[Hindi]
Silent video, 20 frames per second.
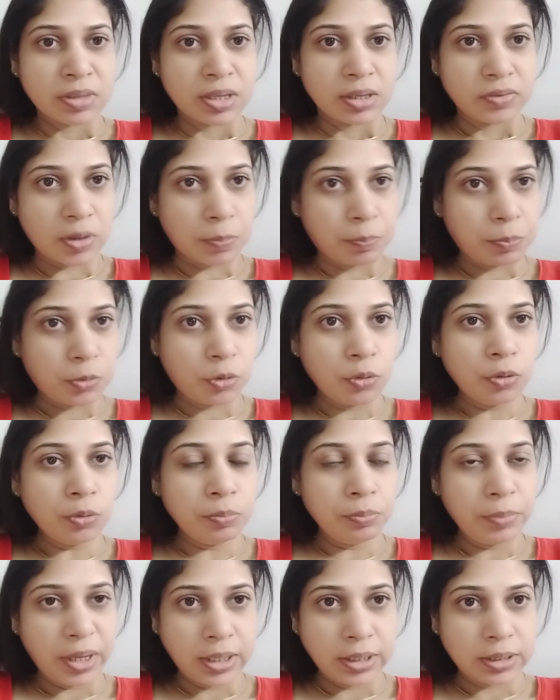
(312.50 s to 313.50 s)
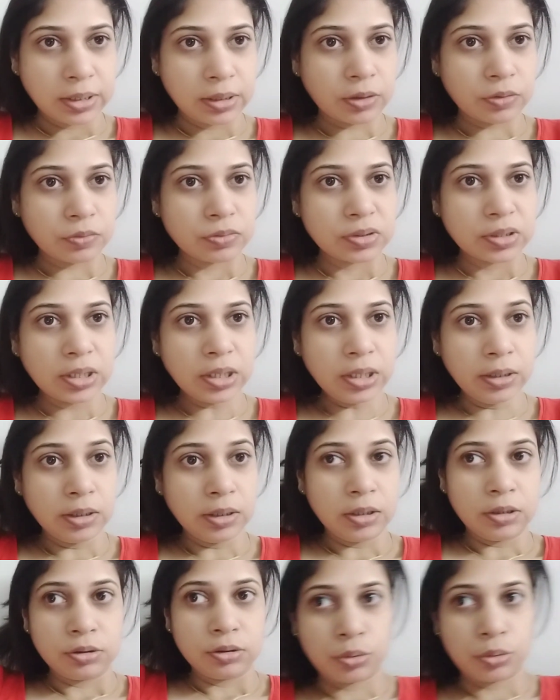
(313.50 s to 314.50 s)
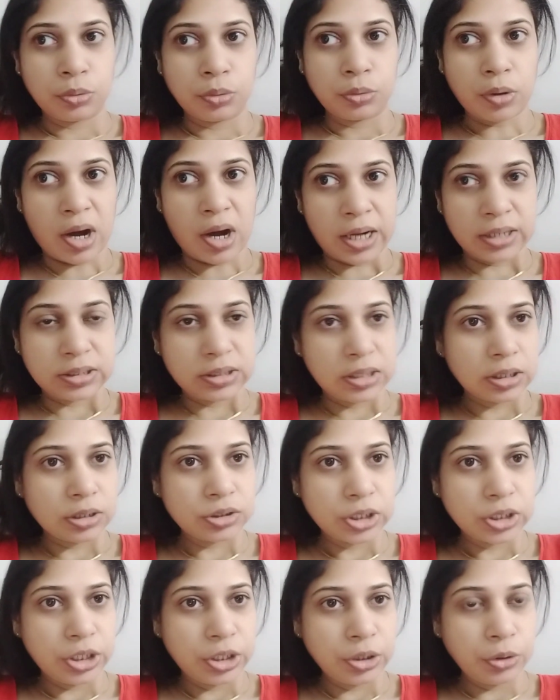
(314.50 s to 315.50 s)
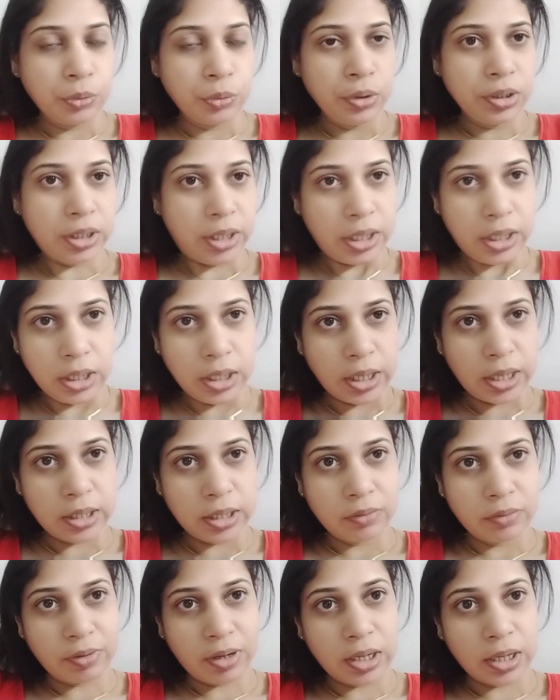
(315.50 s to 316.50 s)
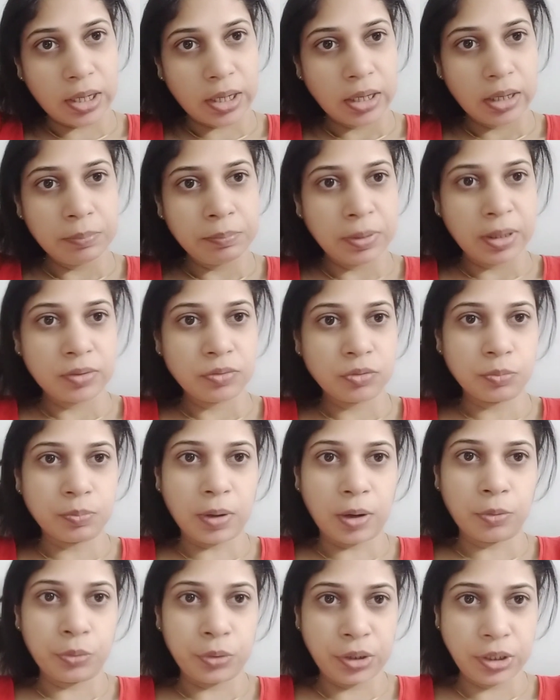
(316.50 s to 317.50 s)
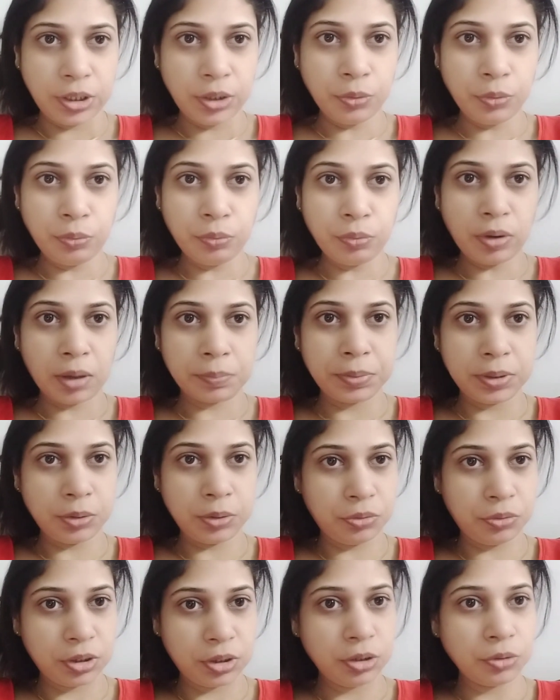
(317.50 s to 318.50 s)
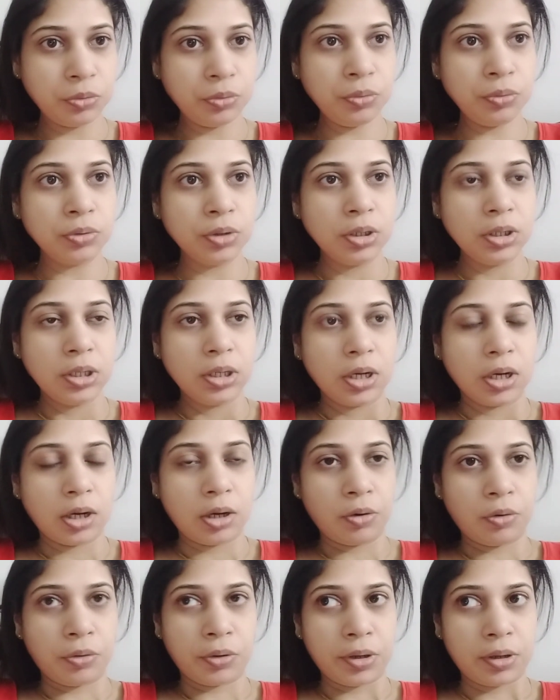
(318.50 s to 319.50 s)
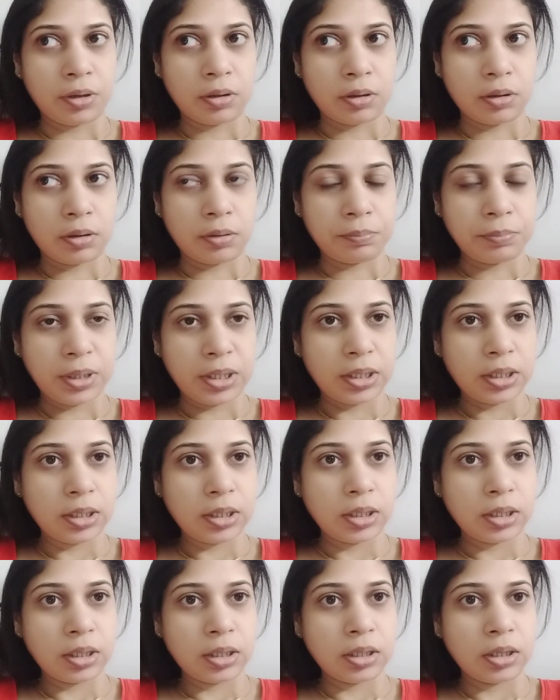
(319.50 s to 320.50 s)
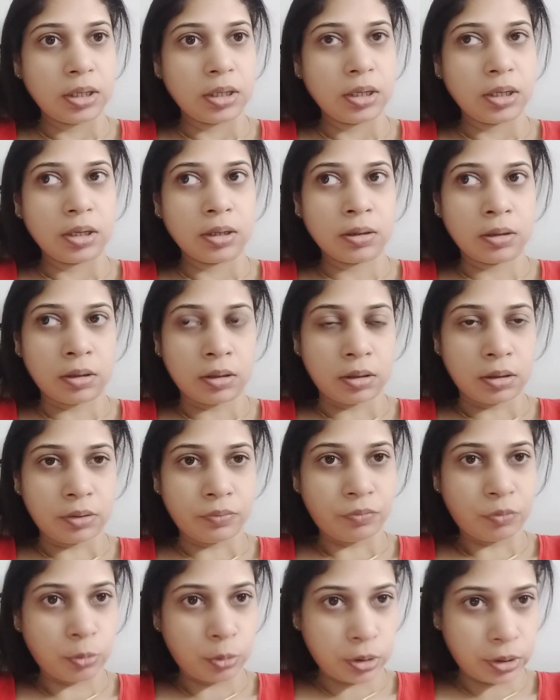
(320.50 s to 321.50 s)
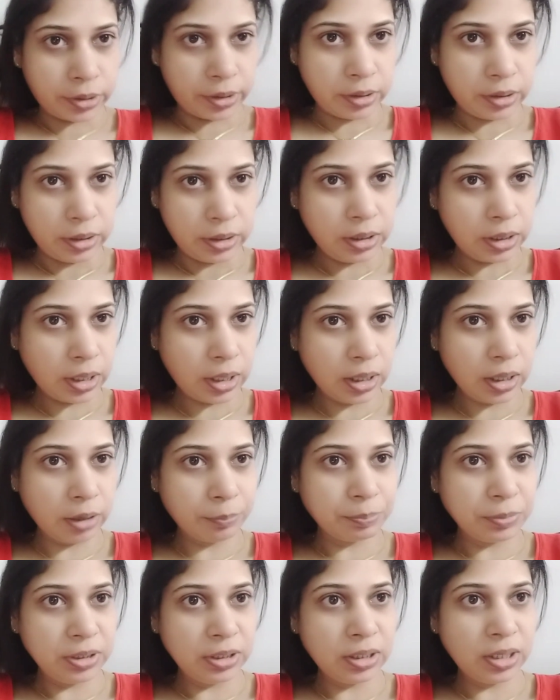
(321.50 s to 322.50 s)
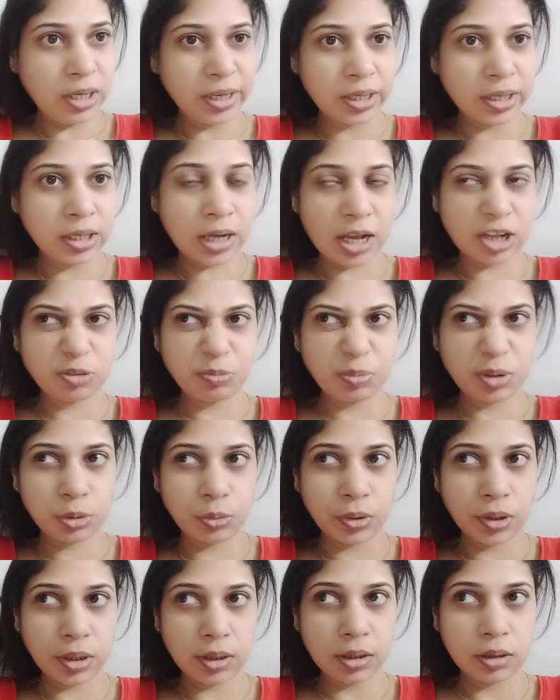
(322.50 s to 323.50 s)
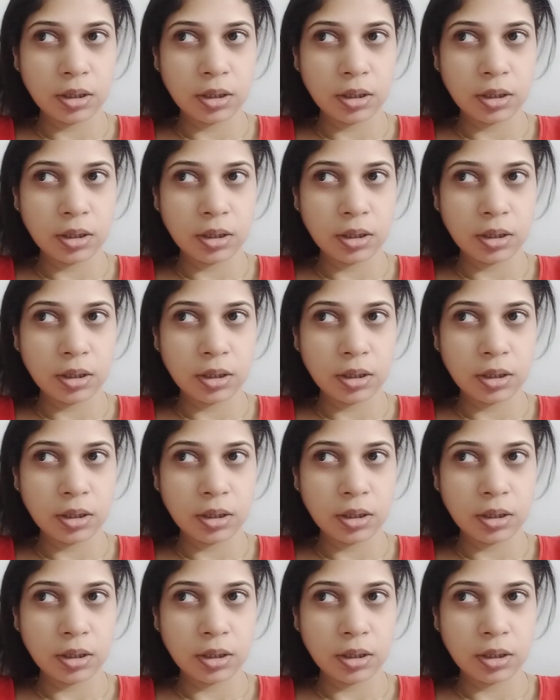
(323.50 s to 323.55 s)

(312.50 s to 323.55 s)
सबको मेरी तरफ से तो आज का शेड्यूल यही रहने वाला है मैं सुबह उठी हूँ अभी उठी हूँ और मैंने वो करनी है अपनी लेकिन आज मैं थोड़ा